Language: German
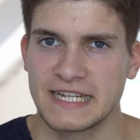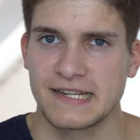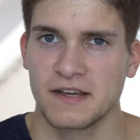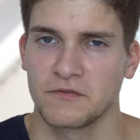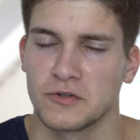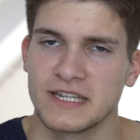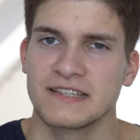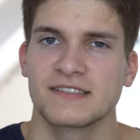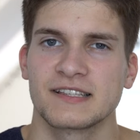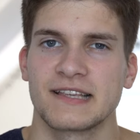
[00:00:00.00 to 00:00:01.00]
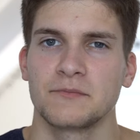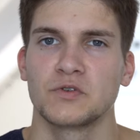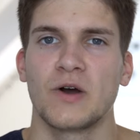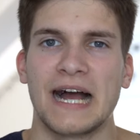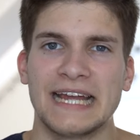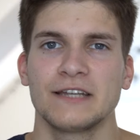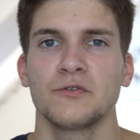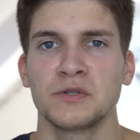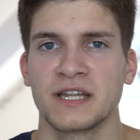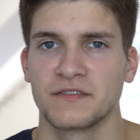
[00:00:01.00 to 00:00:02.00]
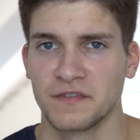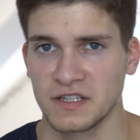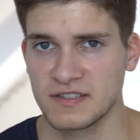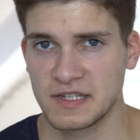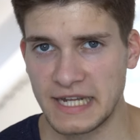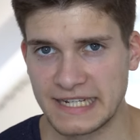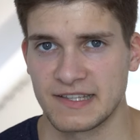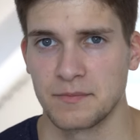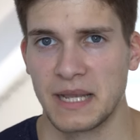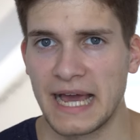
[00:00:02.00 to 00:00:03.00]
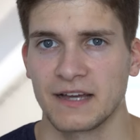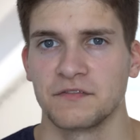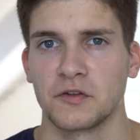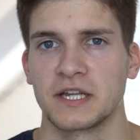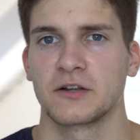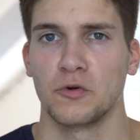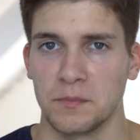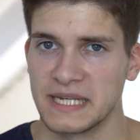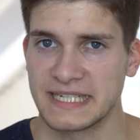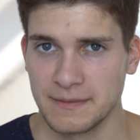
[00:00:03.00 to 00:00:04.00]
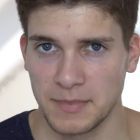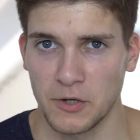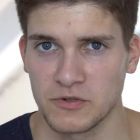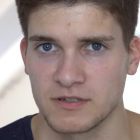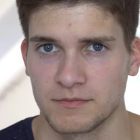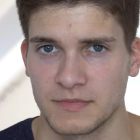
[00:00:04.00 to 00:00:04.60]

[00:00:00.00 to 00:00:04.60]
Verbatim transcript: weiter wurden insgesamt nur 114 Exemplare von der Komet gebaut,